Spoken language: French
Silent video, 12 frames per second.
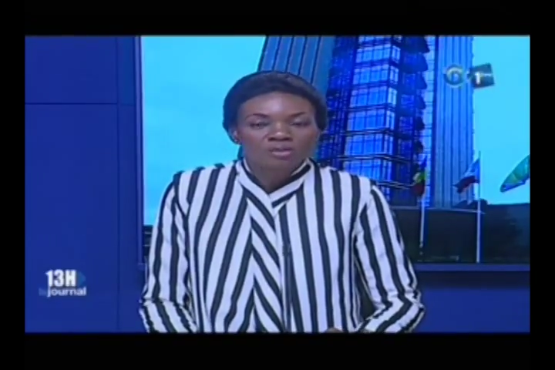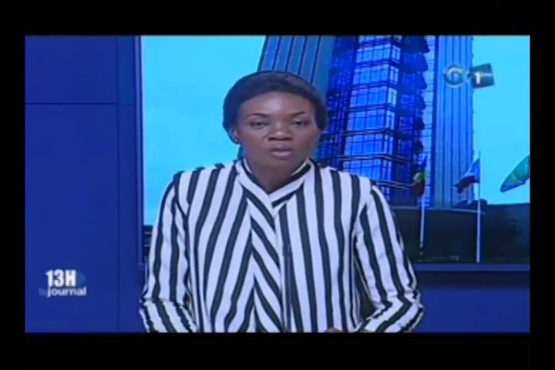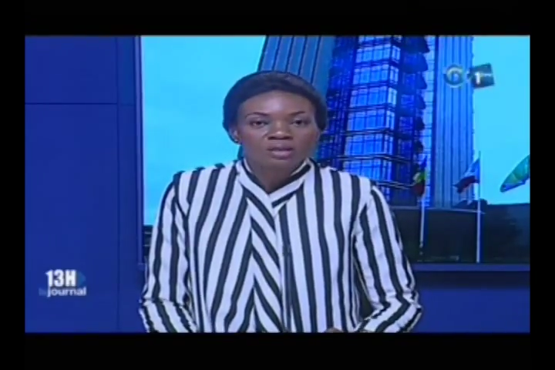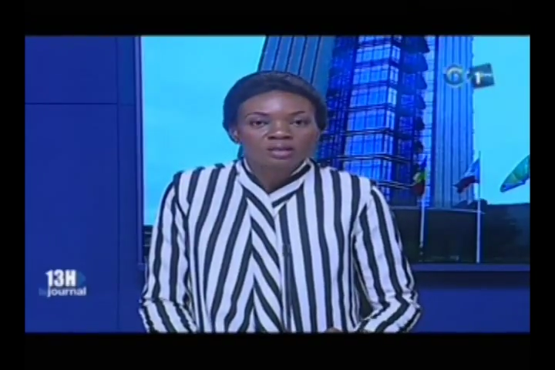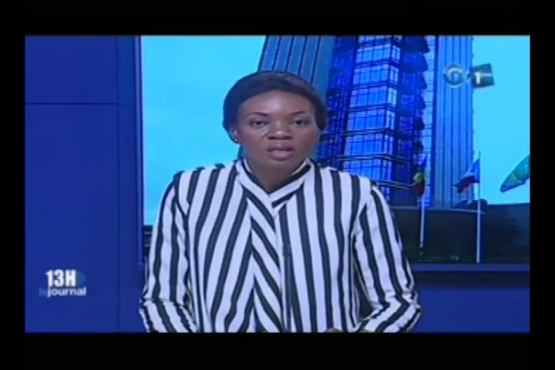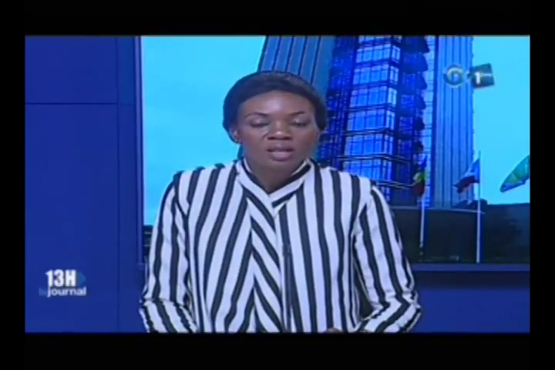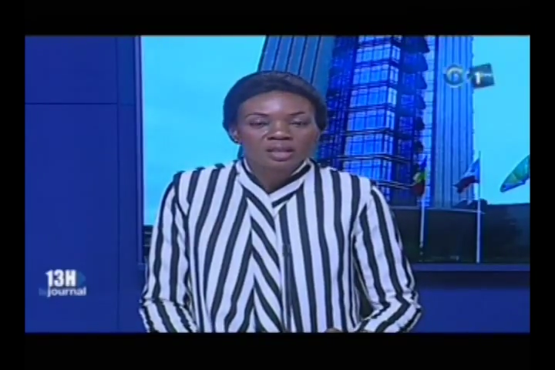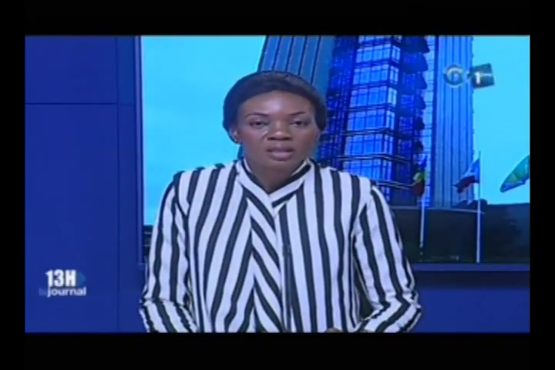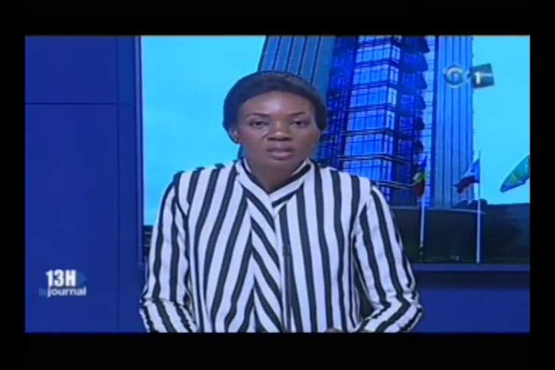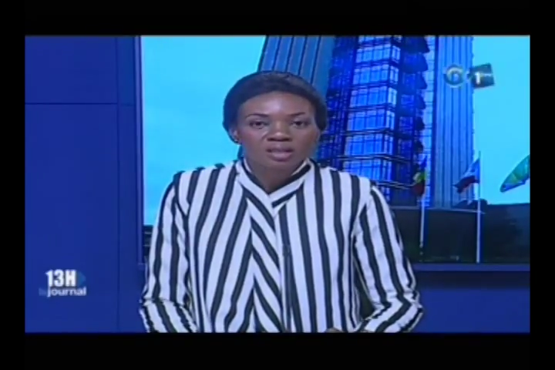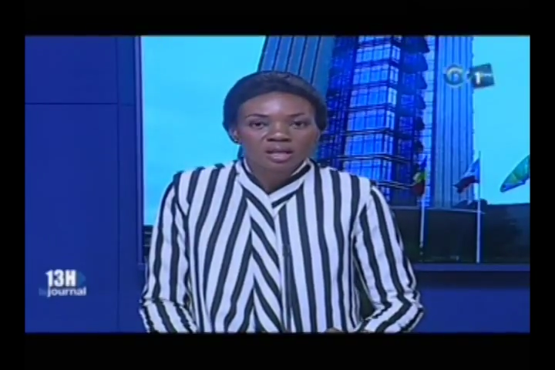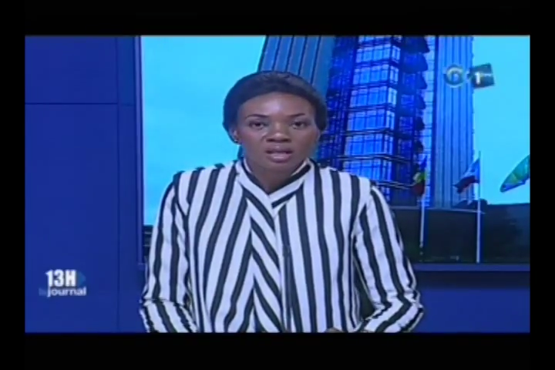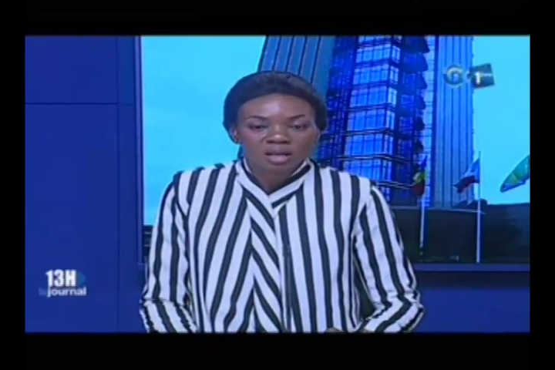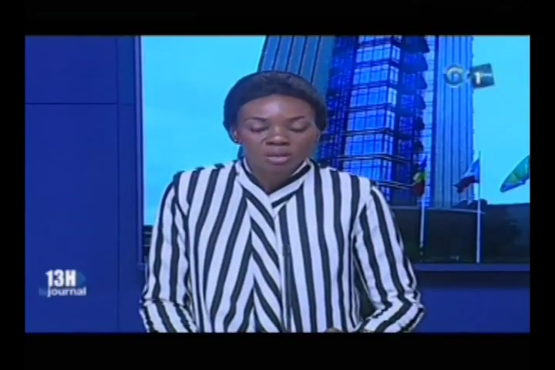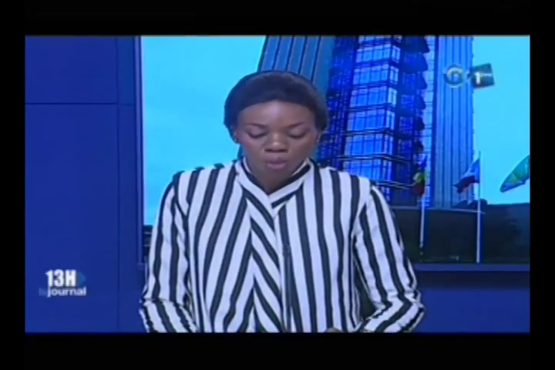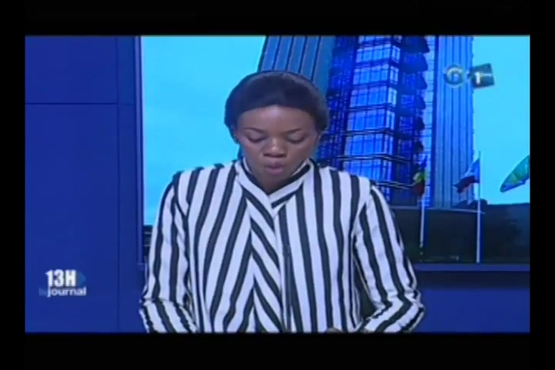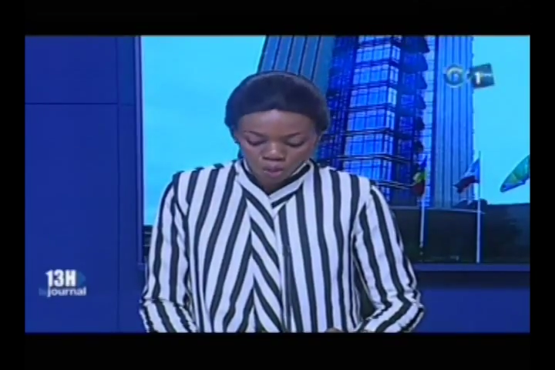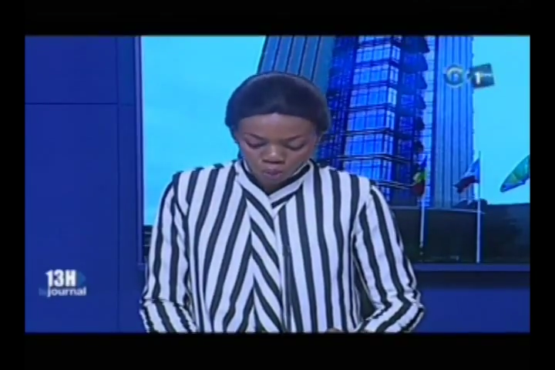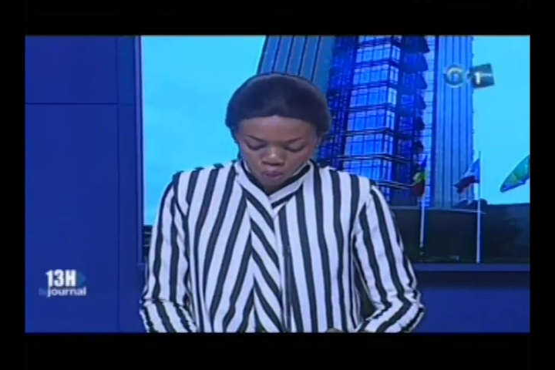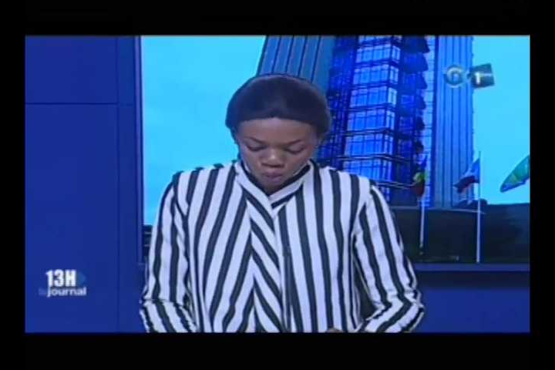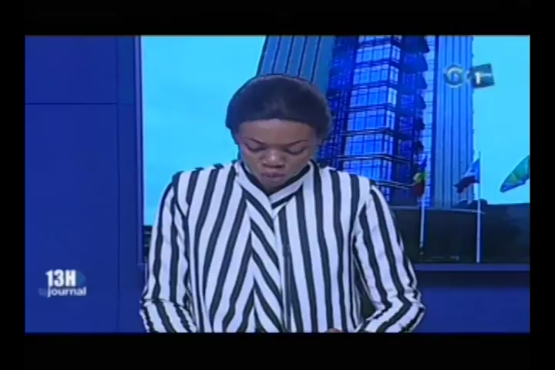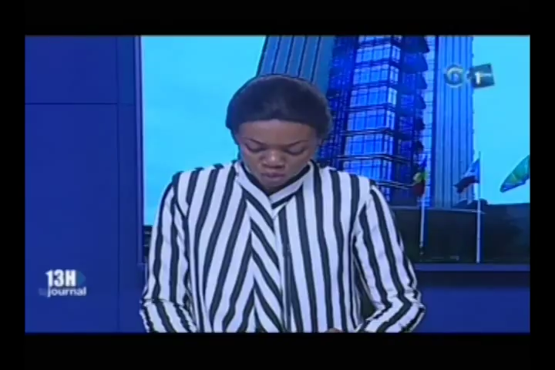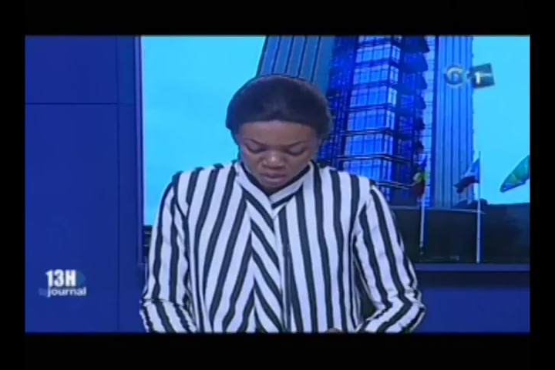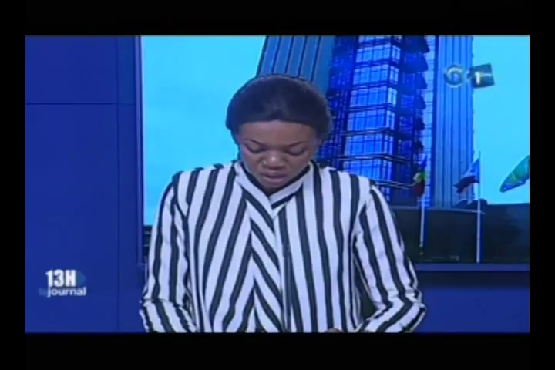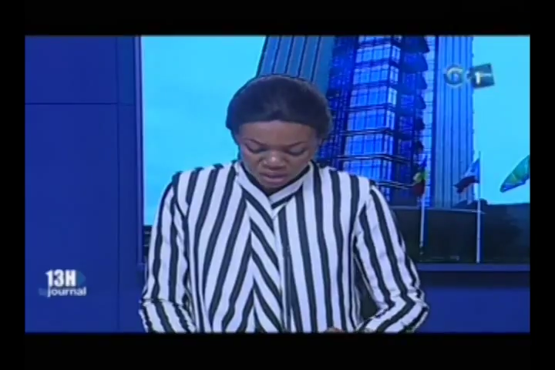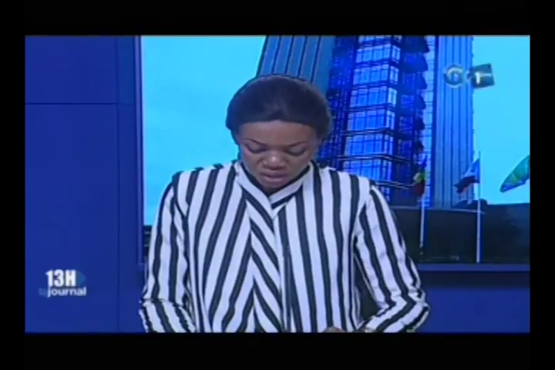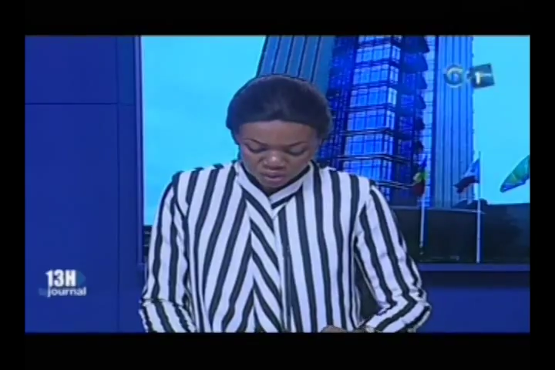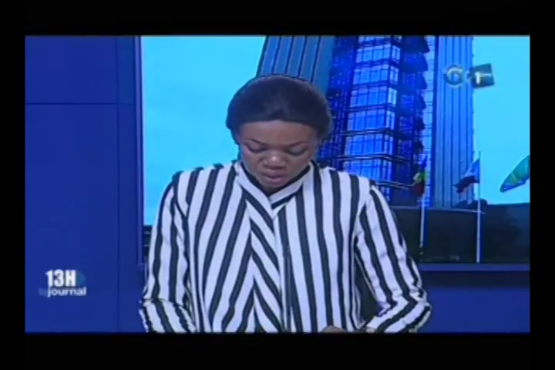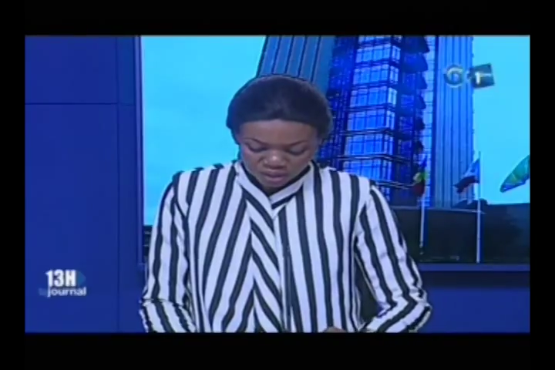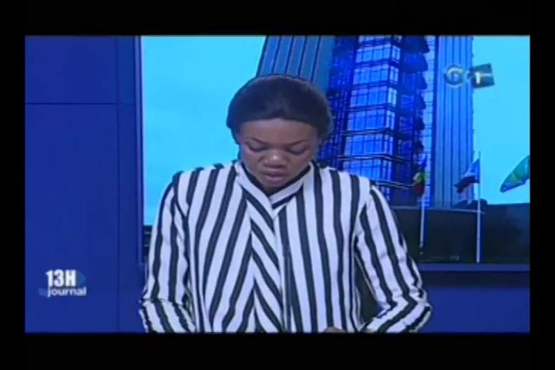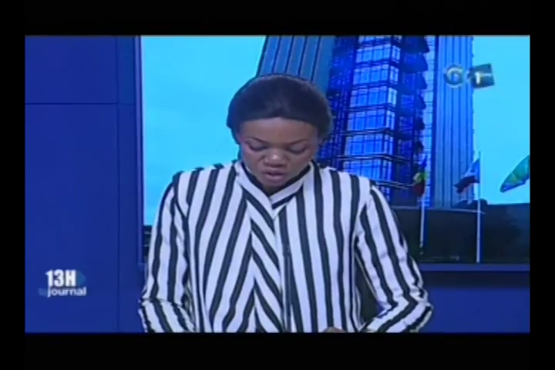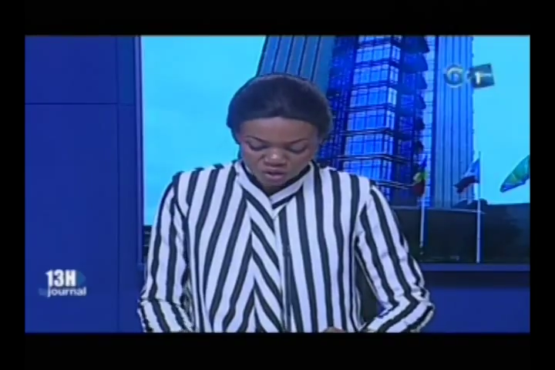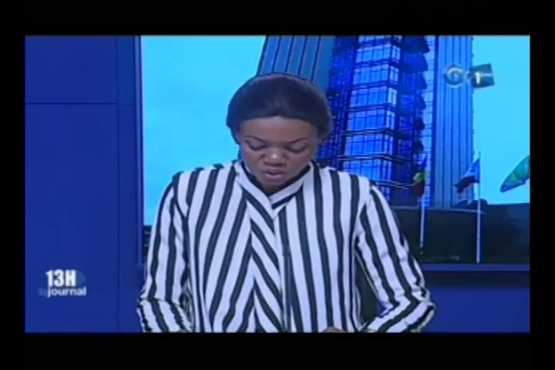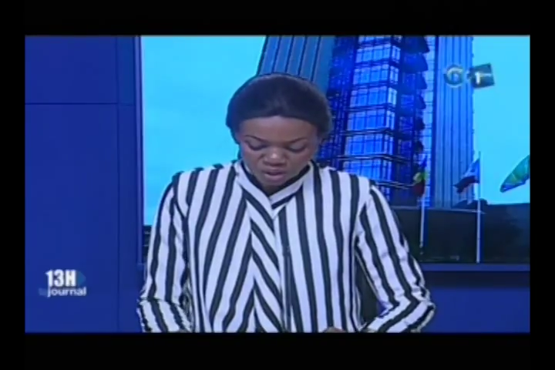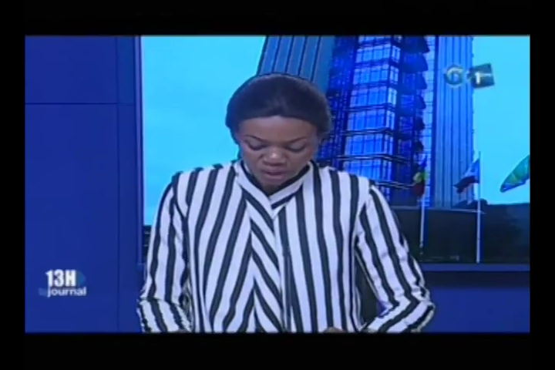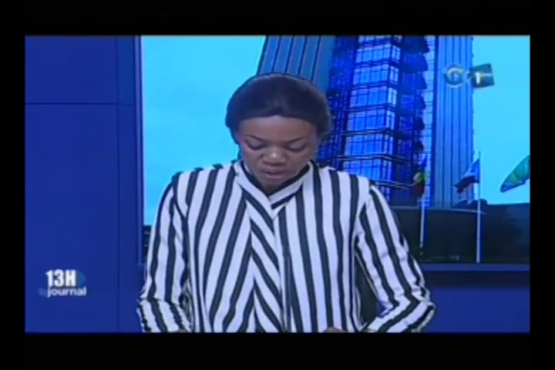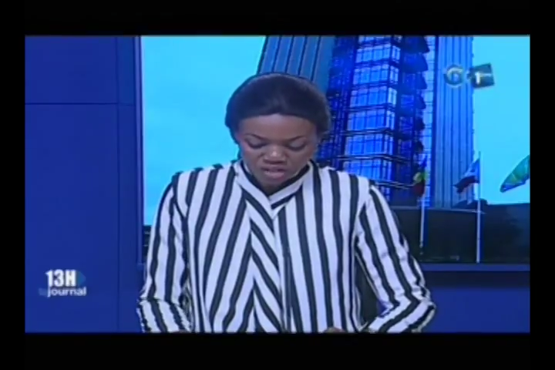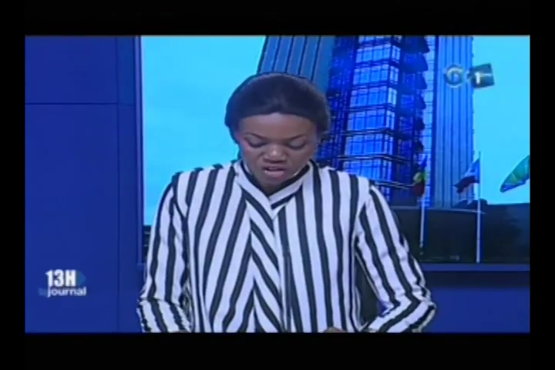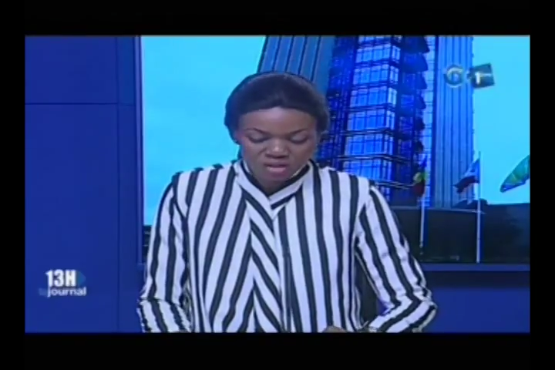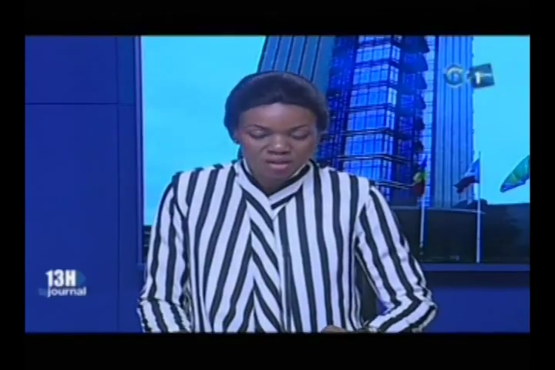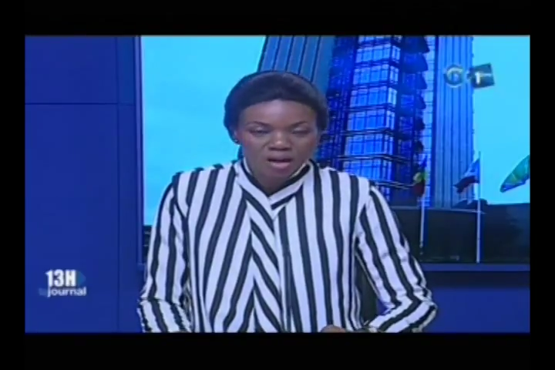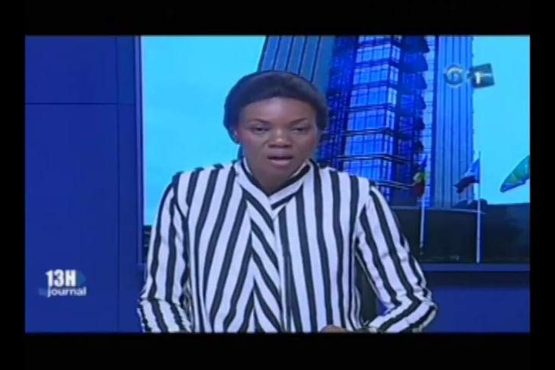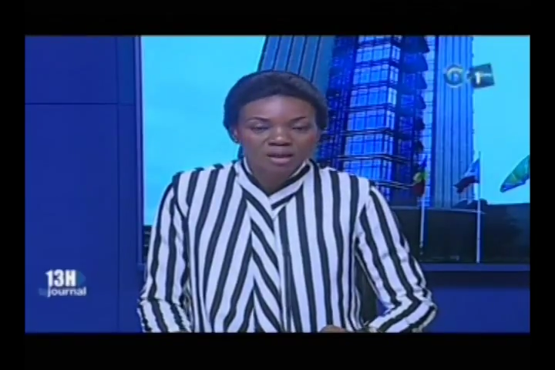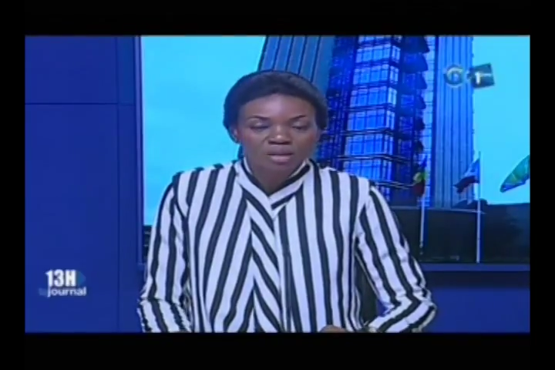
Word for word: Voici un extrait des propos du ministre de l'économie Régis